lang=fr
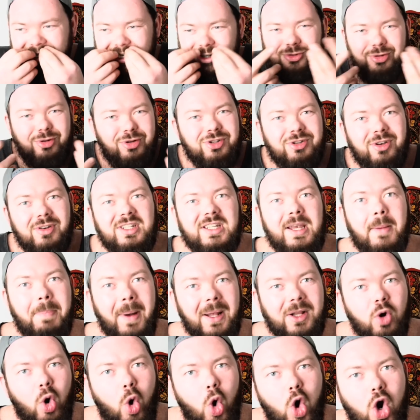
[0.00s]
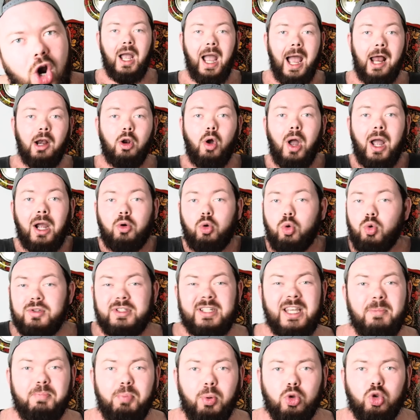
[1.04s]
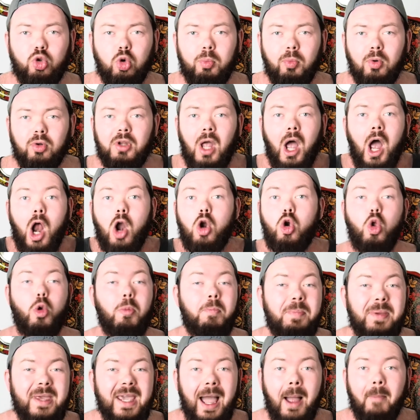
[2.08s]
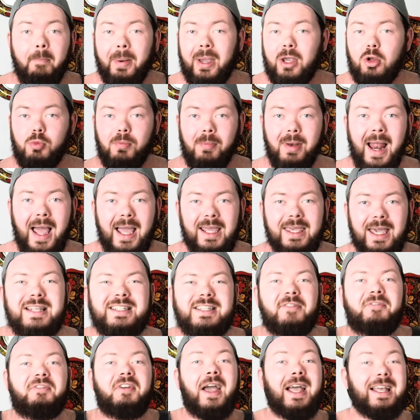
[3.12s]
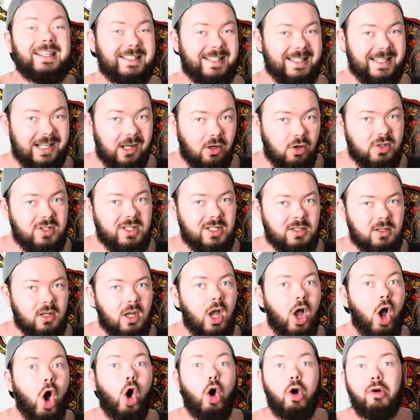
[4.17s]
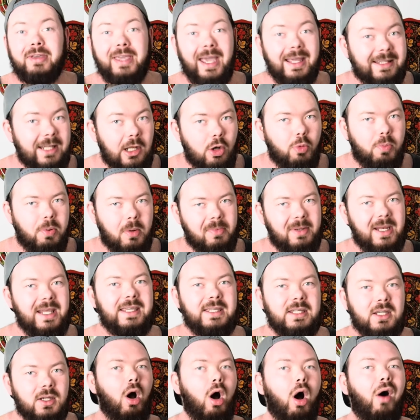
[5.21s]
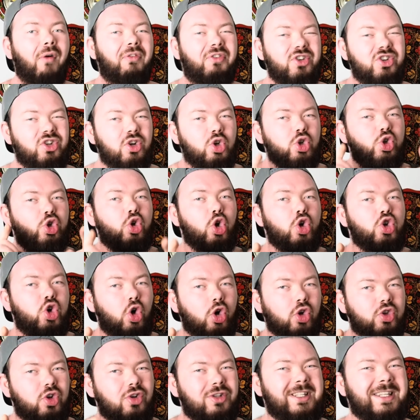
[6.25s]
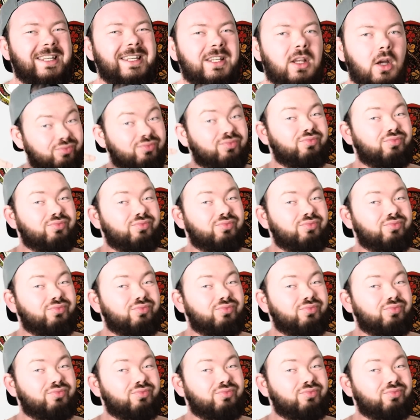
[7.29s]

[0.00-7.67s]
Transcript: juste que c'est pas drôle. Alors un conseil pour tout le monde, le pire après une blague, c'est faire un silence, regarder le public en faisant ce genre de signe.